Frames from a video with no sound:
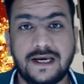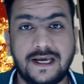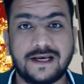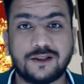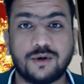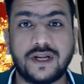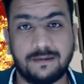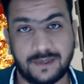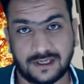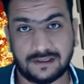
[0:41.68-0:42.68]
एक दो नहीं
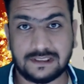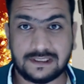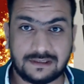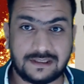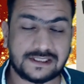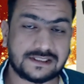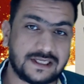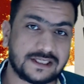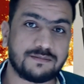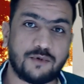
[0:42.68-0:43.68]
बेटा दस
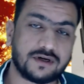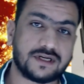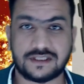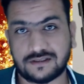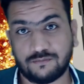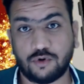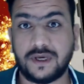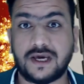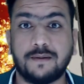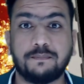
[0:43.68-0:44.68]
दस मॉक टेस्ट वो भी
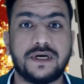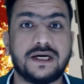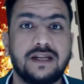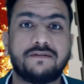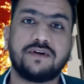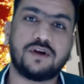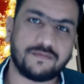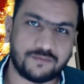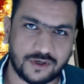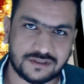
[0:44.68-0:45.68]
कम्प्लीटली फ्री
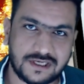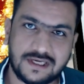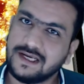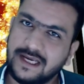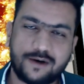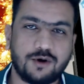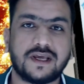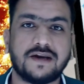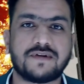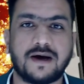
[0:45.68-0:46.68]
ऑफ कॉस्ट एक और
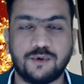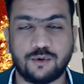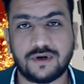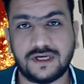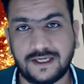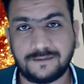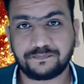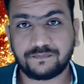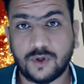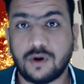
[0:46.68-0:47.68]
गिफ्ट आप लोगों के लिए
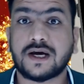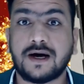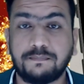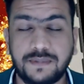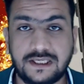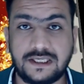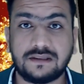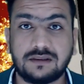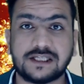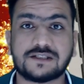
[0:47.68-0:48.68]
और कम्प्लीटली
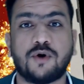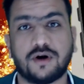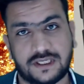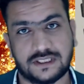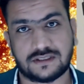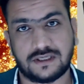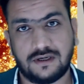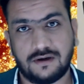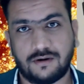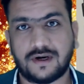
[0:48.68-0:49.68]
दस मॉक टेस्ट
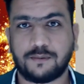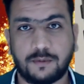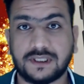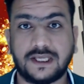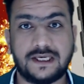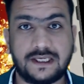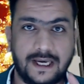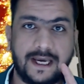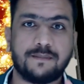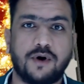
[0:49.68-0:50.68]
और आपको पता ही है कि
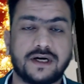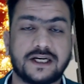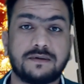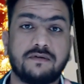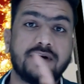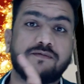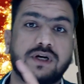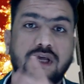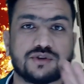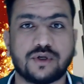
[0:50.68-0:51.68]
एक मॉक टेस्ट में वन
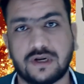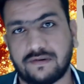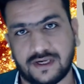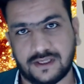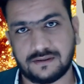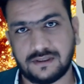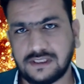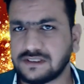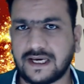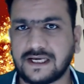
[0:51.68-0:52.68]
फोर्टी क्वेश्चन होने वाले हैं
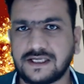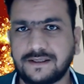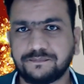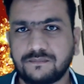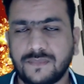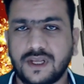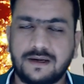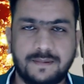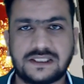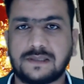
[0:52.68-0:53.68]
सर कैसे अरे
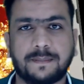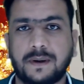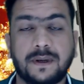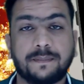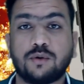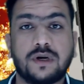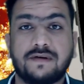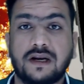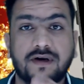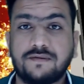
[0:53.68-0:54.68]
भाई साहब आपका पेपर होने
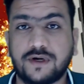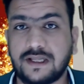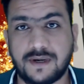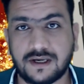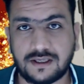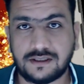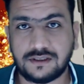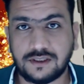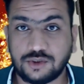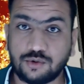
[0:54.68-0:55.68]
वाला वन फोर्टी मार्क का
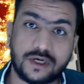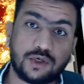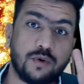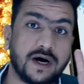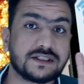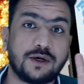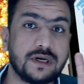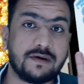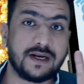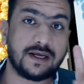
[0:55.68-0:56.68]
जो कि टू आवर्स का
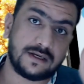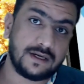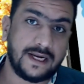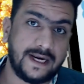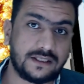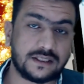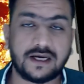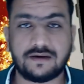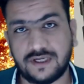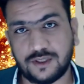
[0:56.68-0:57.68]
होने वाला है एट्थ
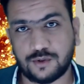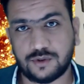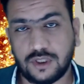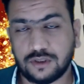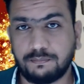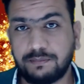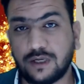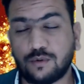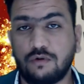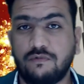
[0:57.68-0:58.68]
जनवरी को तो
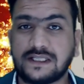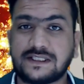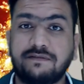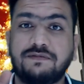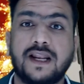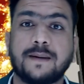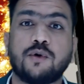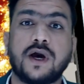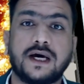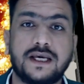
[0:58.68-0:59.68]
बिल्कुल वैसे ही फील आपको
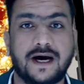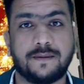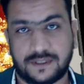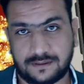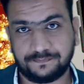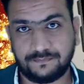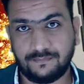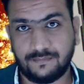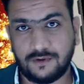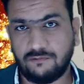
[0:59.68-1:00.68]
आएगा यहाँ पर
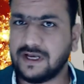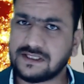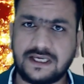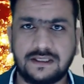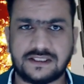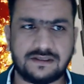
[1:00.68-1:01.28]
वैसे ही जैसे